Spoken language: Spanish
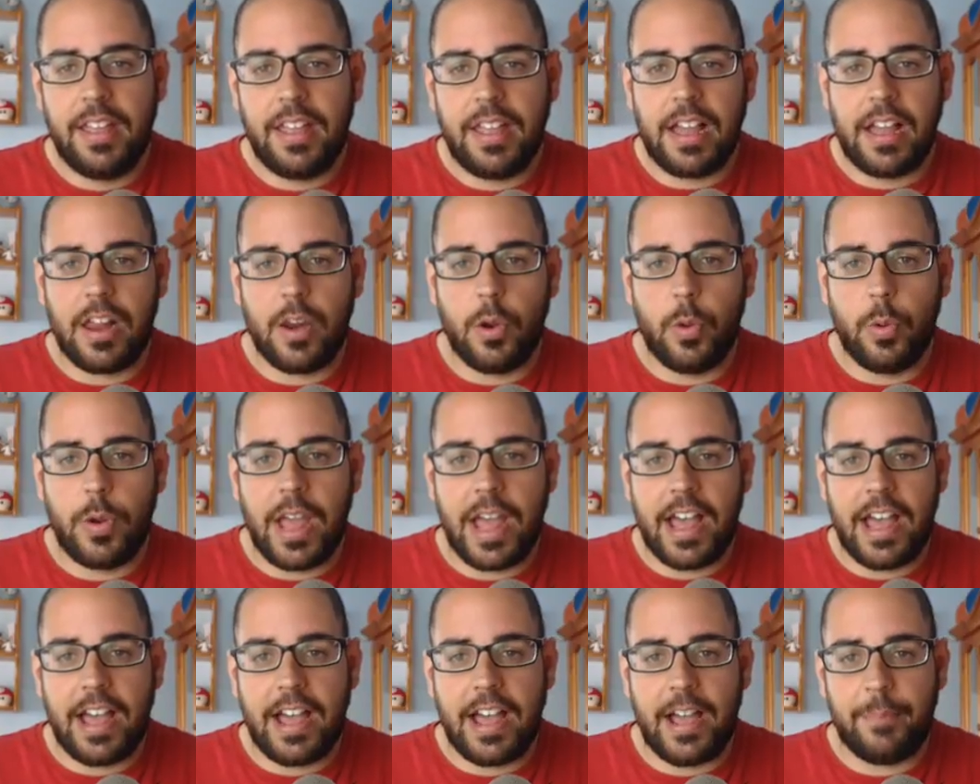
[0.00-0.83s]

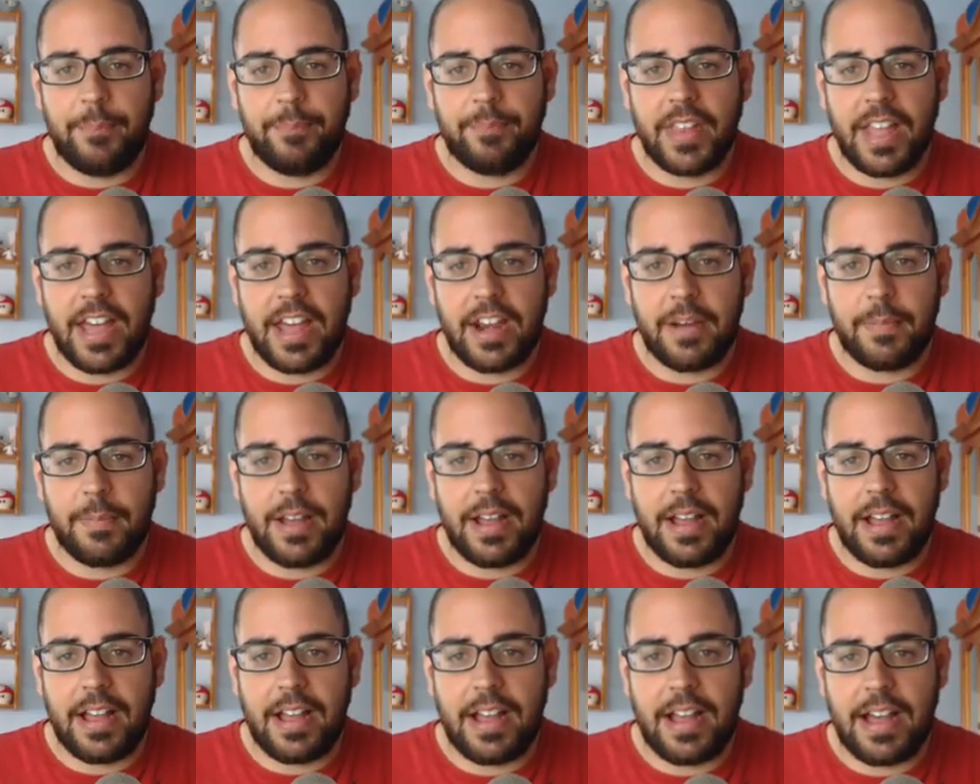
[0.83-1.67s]
alguna
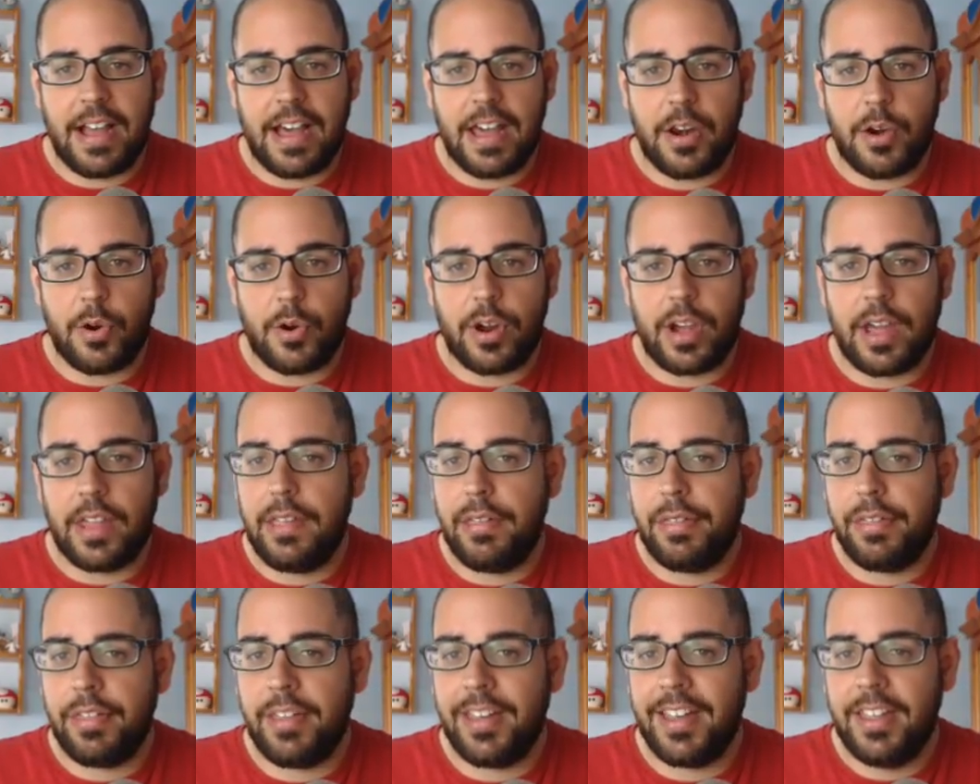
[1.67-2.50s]
arma
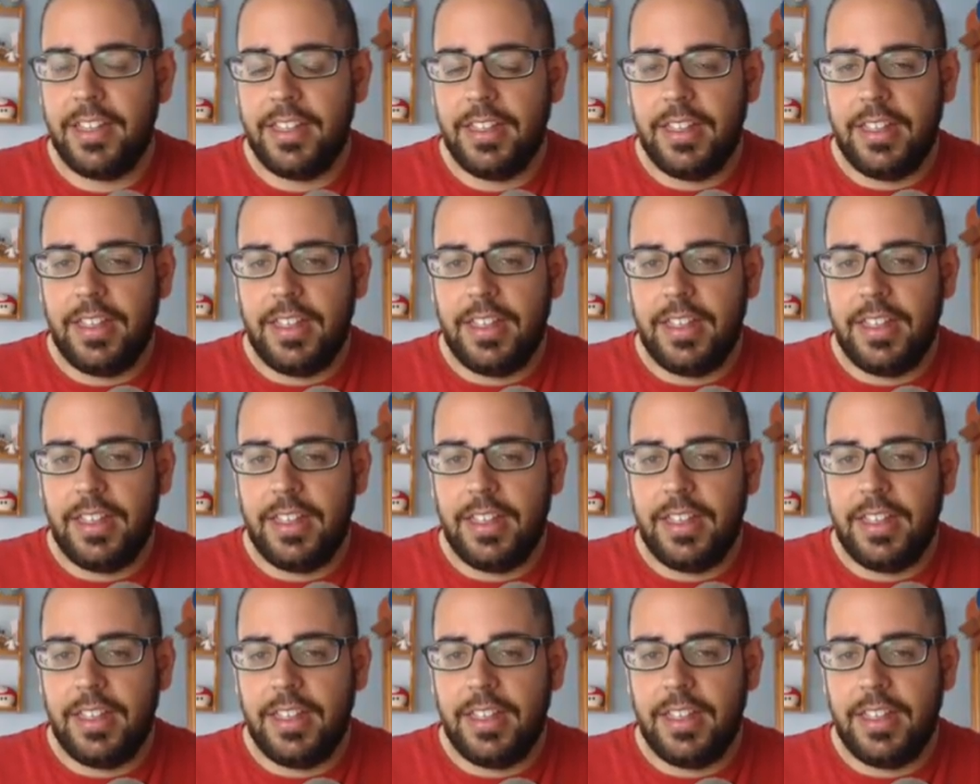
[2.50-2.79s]
arrojadiza.